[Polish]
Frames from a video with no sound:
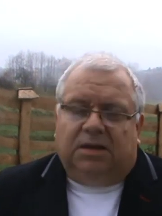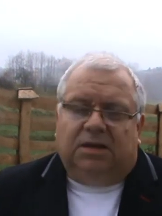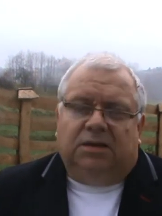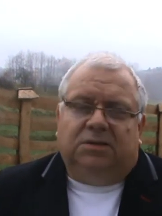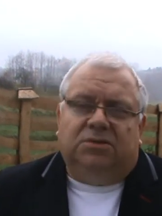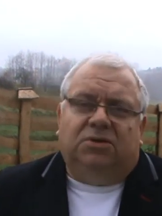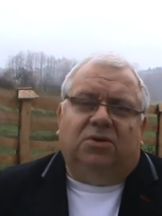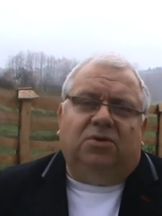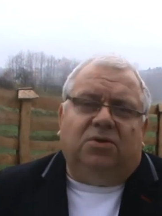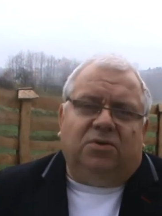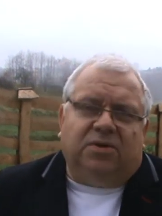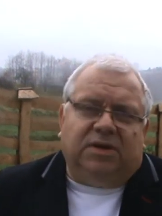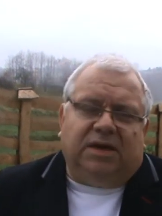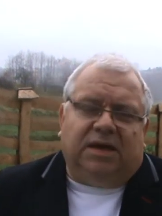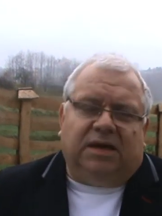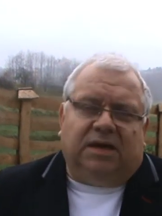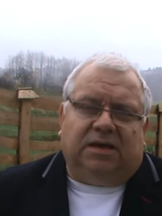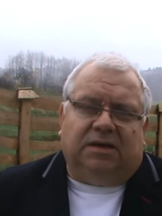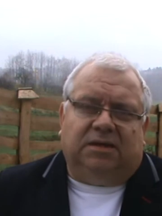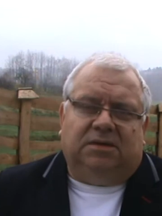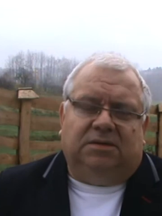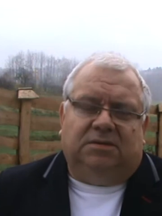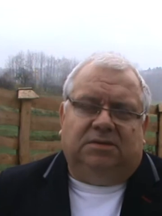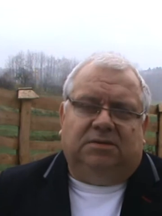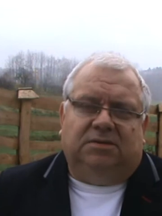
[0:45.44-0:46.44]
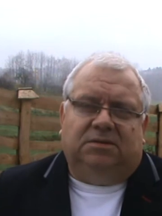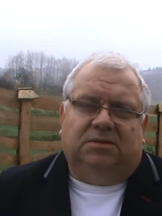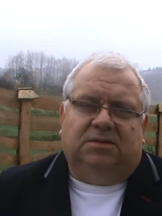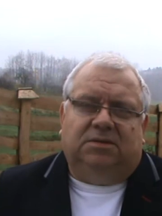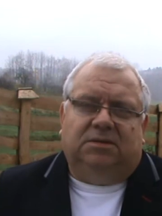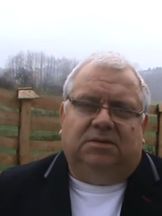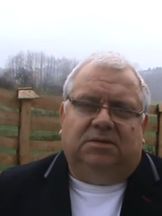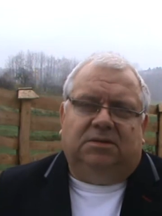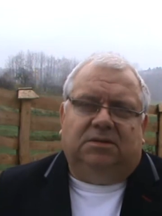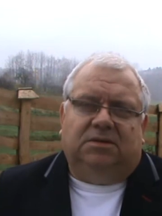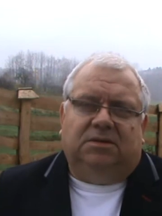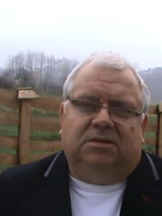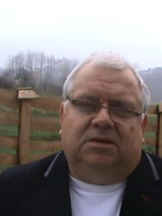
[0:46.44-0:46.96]
Drugie,
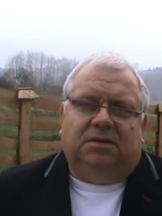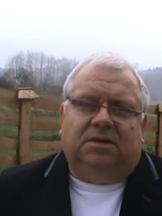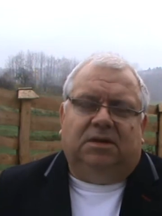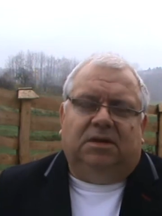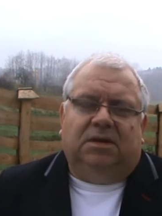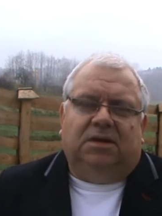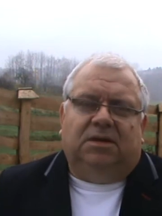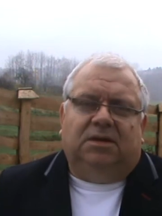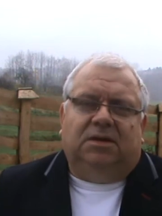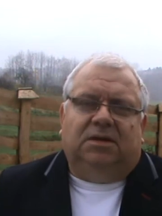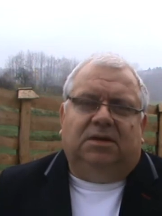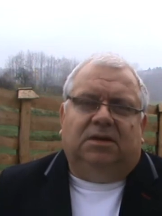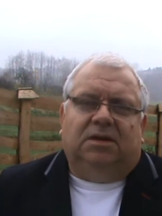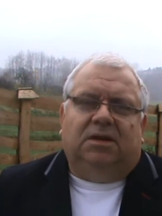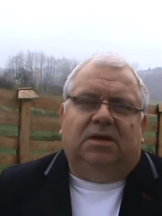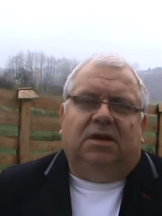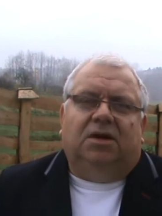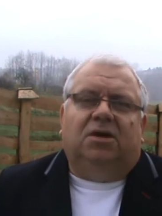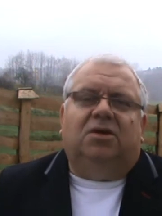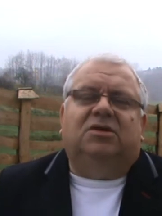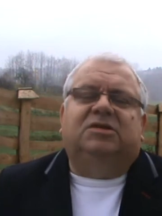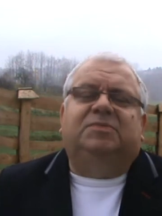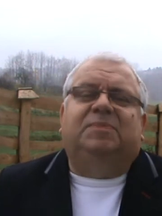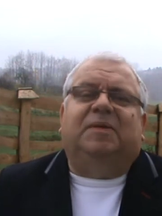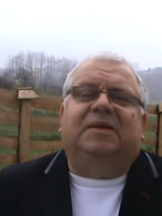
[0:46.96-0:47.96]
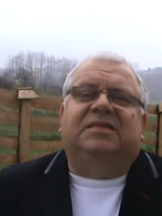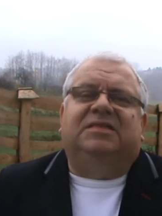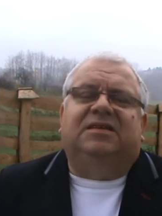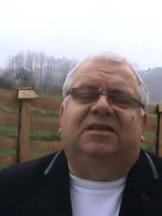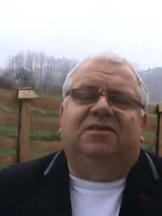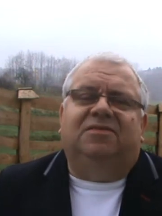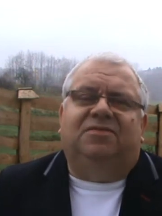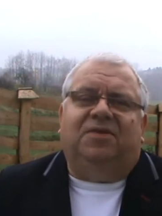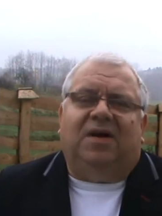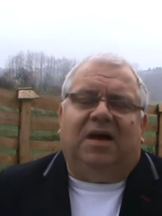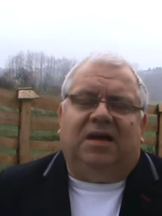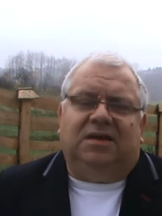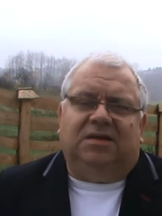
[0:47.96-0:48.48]

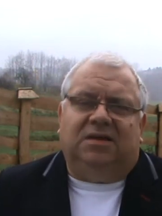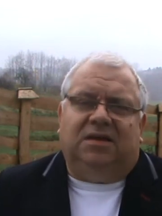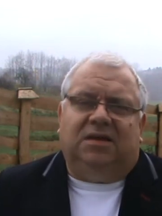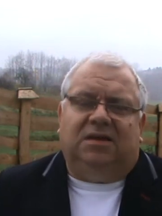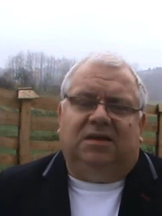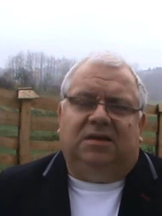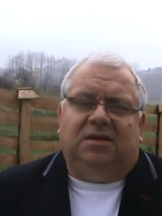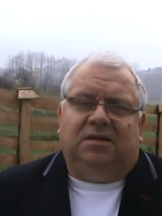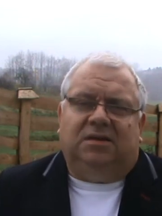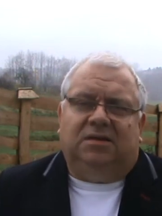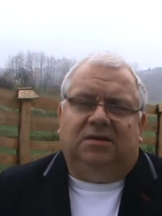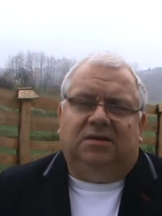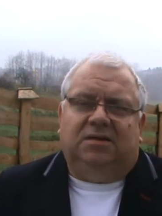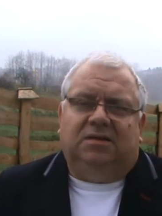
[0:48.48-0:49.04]
rozpatrywanie